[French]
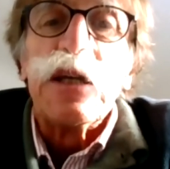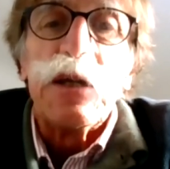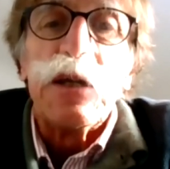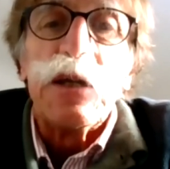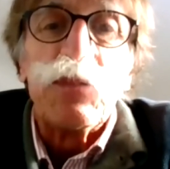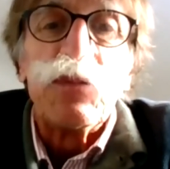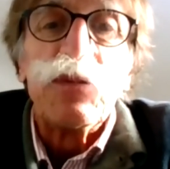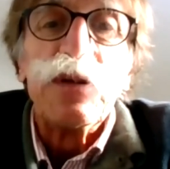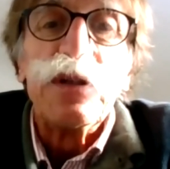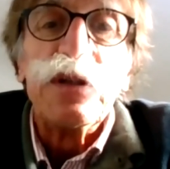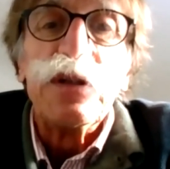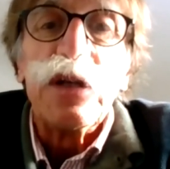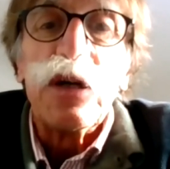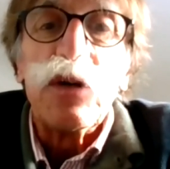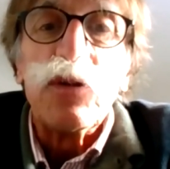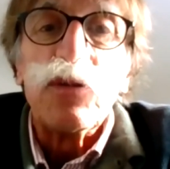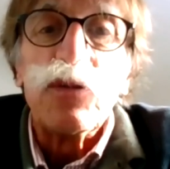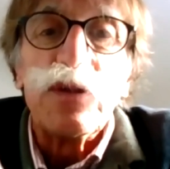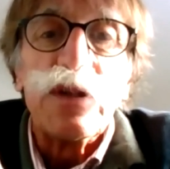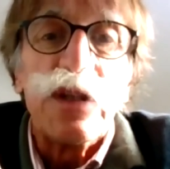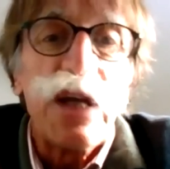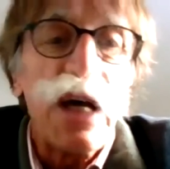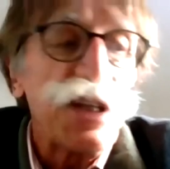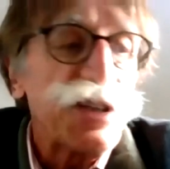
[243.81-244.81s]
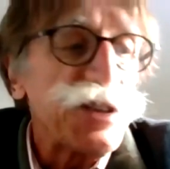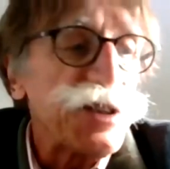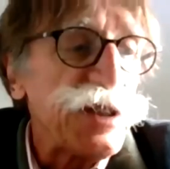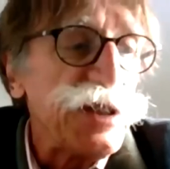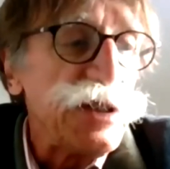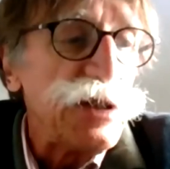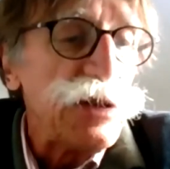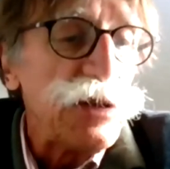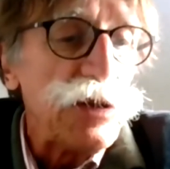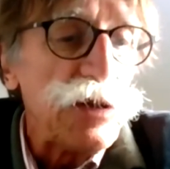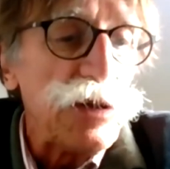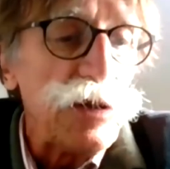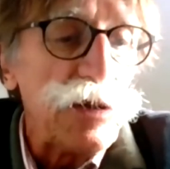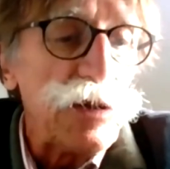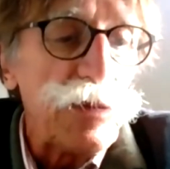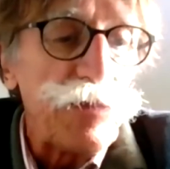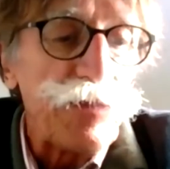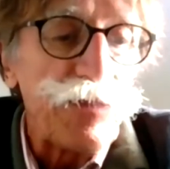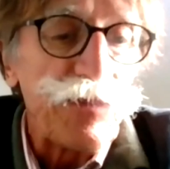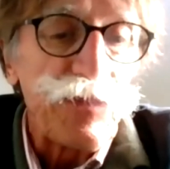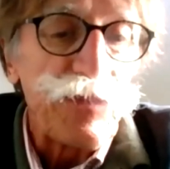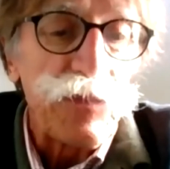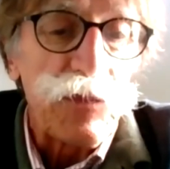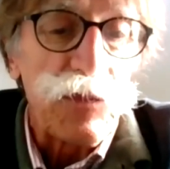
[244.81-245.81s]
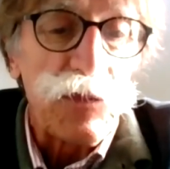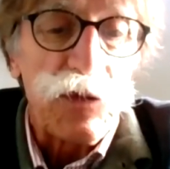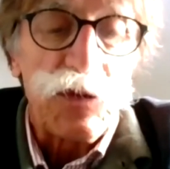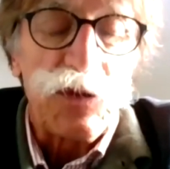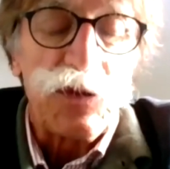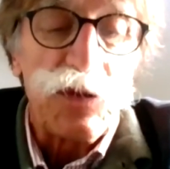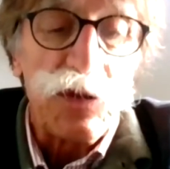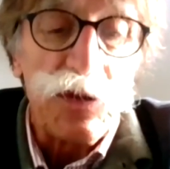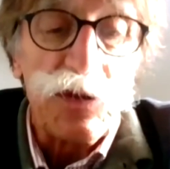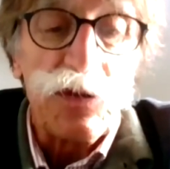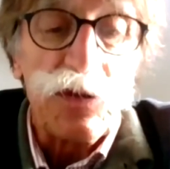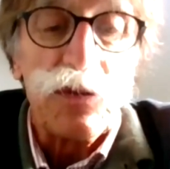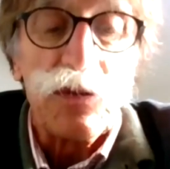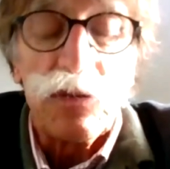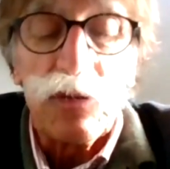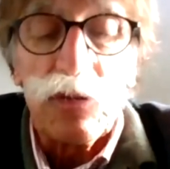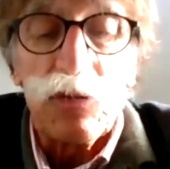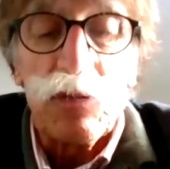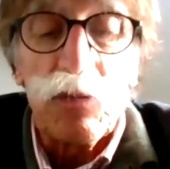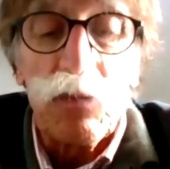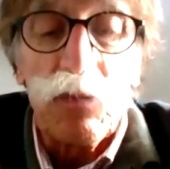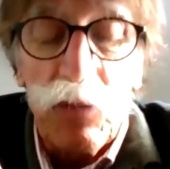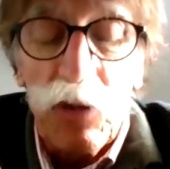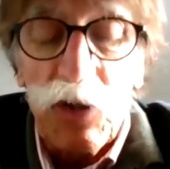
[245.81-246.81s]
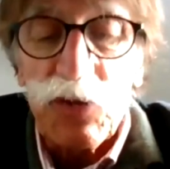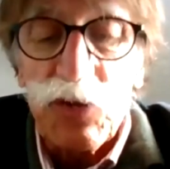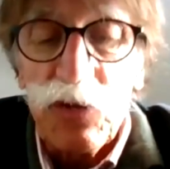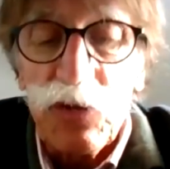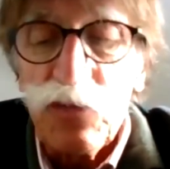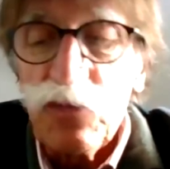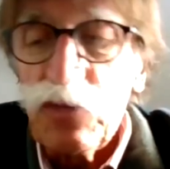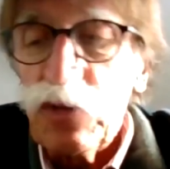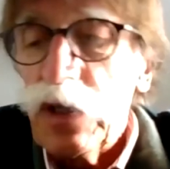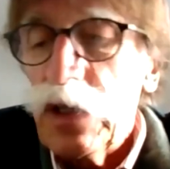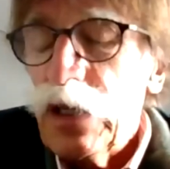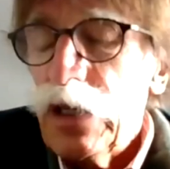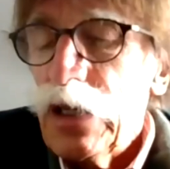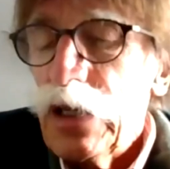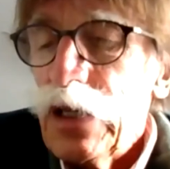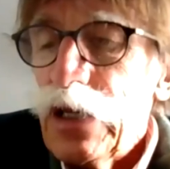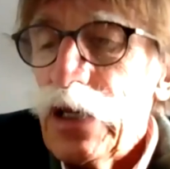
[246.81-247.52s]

Et puis, il y a une date qui, euh, je pense que vous